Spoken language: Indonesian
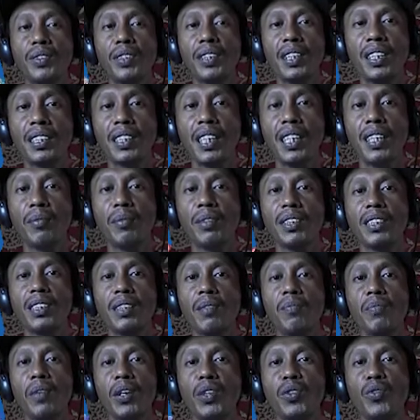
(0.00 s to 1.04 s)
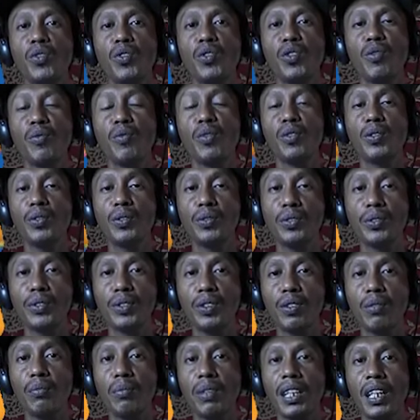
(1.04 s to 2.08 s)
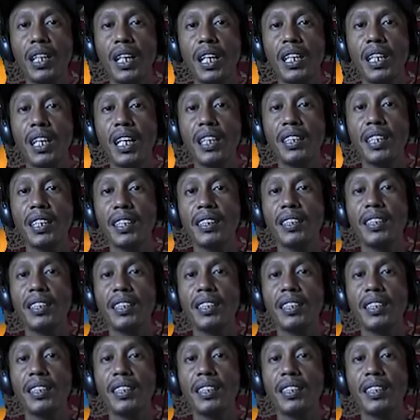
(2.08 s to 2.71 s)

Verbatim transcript: saya masih sempat untuk untuk merekam layar